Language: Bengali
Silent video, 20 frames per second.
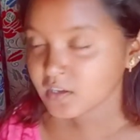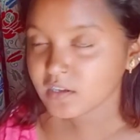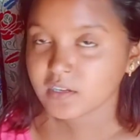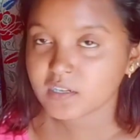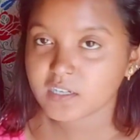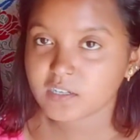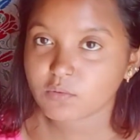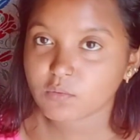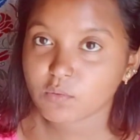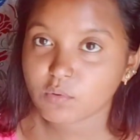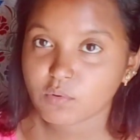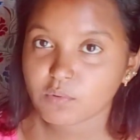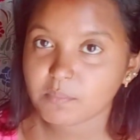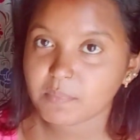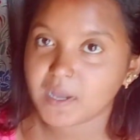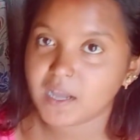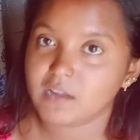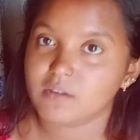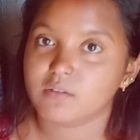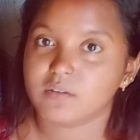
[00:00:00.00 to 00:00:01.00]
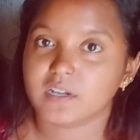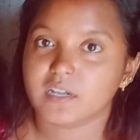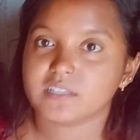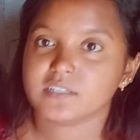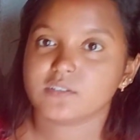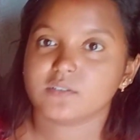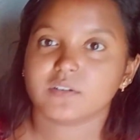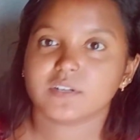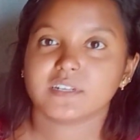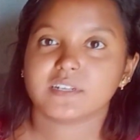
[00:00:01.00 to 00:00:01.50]
মানে খুব ভালো কাজ
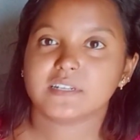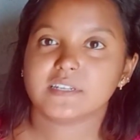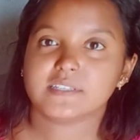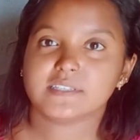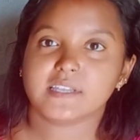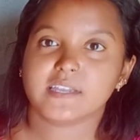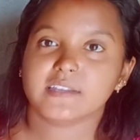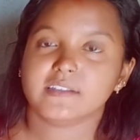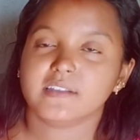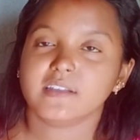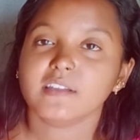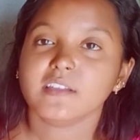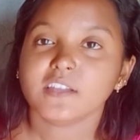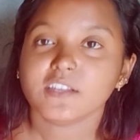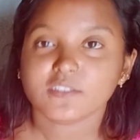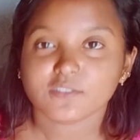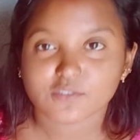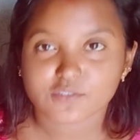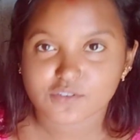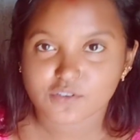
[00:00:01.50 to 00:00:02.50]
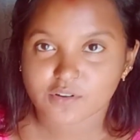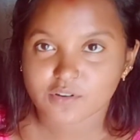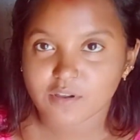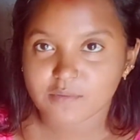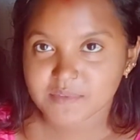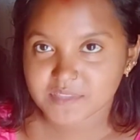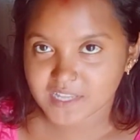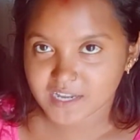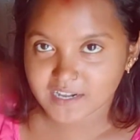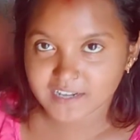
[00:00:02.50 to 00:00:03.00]
করে গ্লিসারিনটা তো চলো
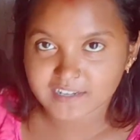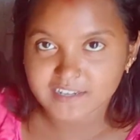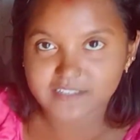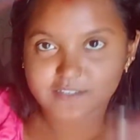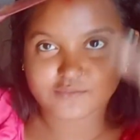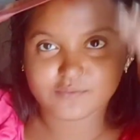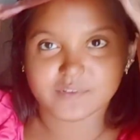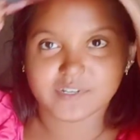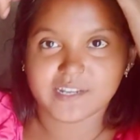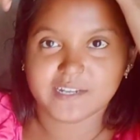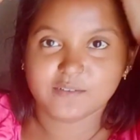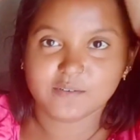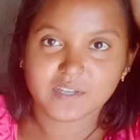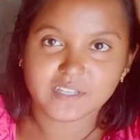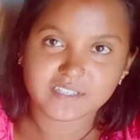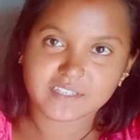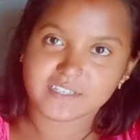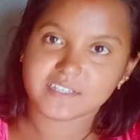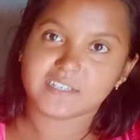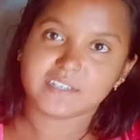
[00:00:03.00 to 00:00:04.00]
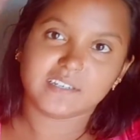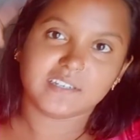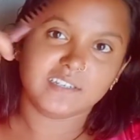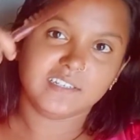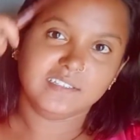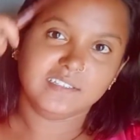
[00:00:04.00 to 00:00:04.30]
আমি তার আগে চুলটা একটু আছড়িয়ে নিই